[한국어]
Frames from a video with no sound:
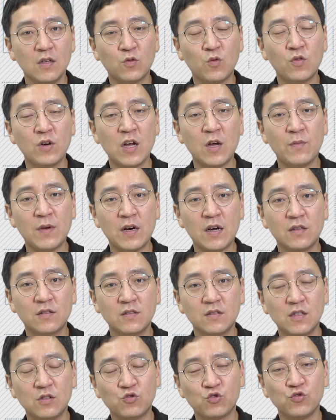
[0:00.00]

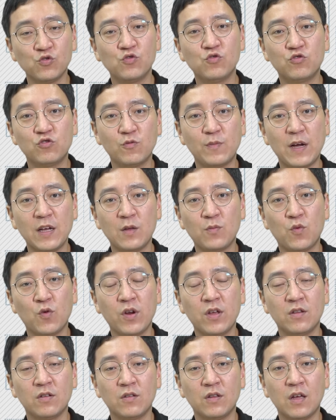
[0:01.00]
동남아라든지 중국으로 많이
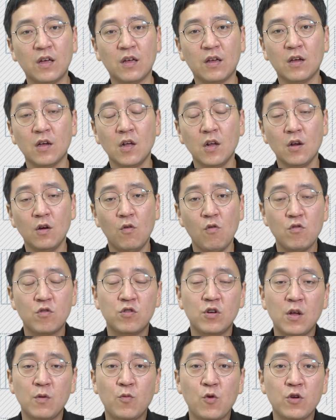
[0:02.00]
보냈는데 어?
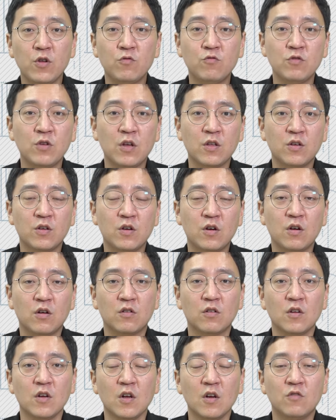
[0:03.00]
그래버리고
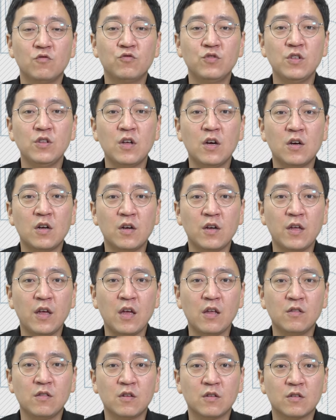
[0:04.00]
나니까
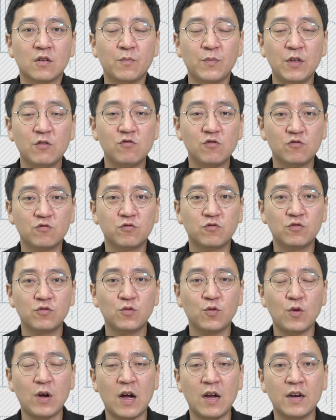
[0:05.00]
우리나라에 있는, 그러니까 미국
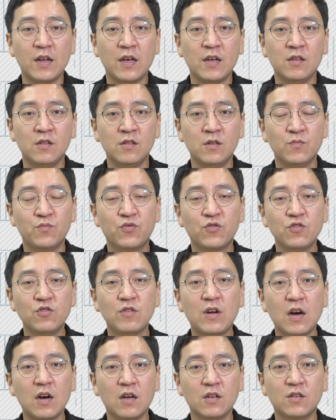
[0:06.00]
국토 안에 있는
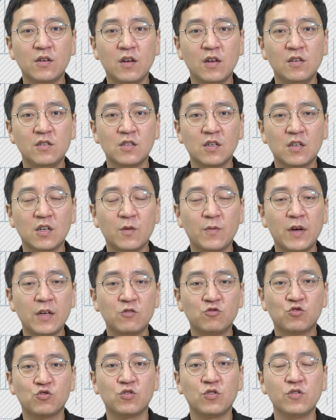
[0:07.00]
블루칼라들의 일자리가
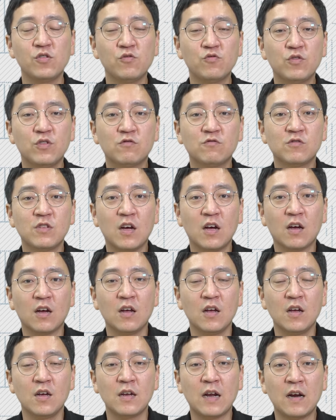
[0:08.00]
많이 줄어들고 있구나
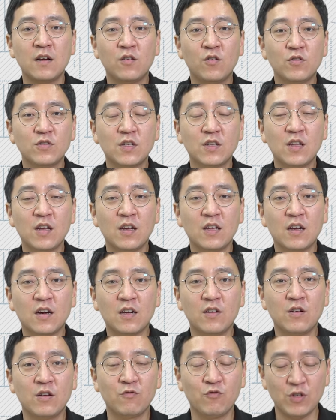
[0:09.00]
라는 것에 대한
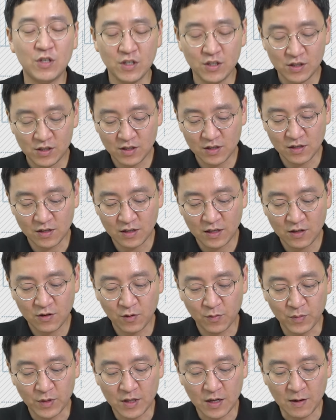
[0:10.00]
약간의 위기의식을 느낀
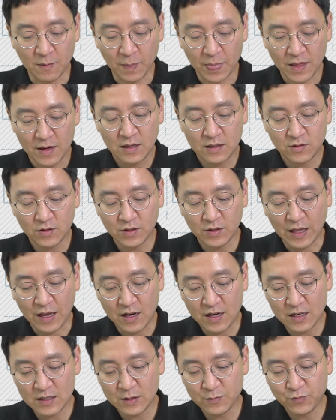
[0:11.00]
겁니다. 그래서 이 네
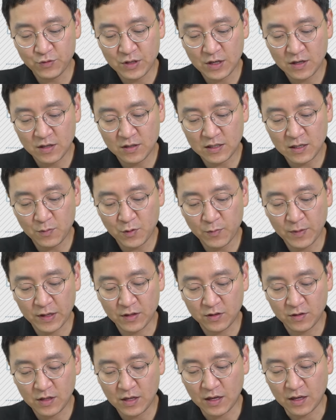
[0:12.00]
가지 분야를
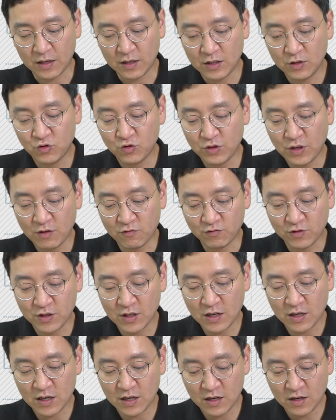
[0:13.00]
살펴봤는데, 이 중에
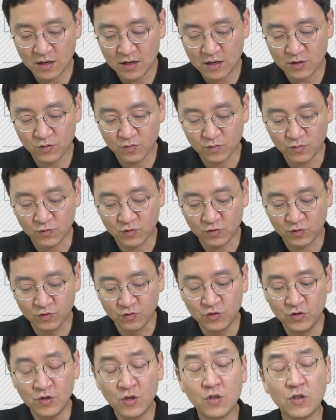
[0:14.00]
우리나라가 좀
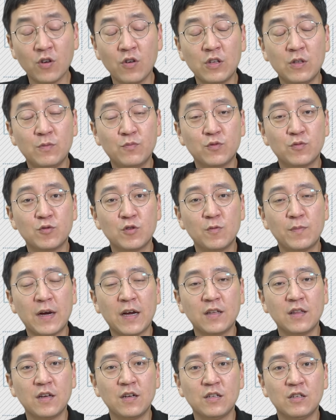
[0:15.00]
눈여겨 이 부분을
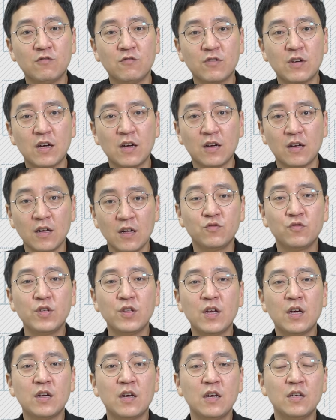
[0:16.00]
봐야 되는 이유가,
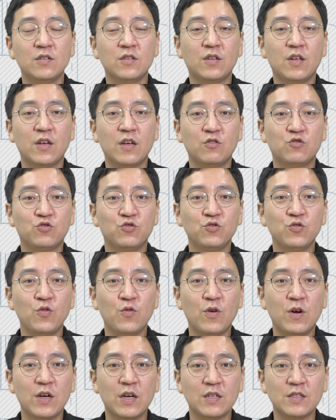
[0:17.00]
우리나라에서 되게
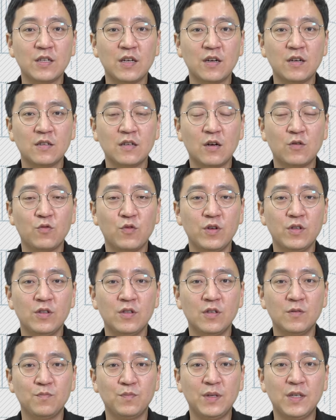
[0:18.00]
중요하게 생각하고
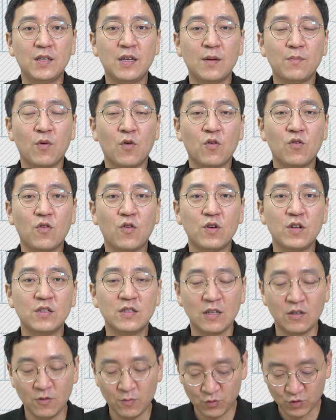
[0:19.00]
있는 미래 먹거리
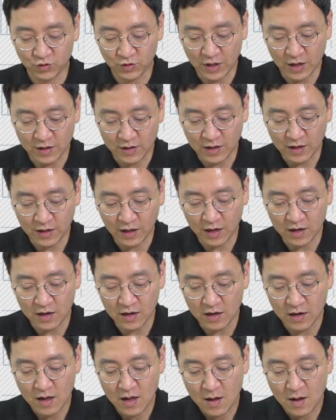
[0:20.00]
산업 중에 세 개가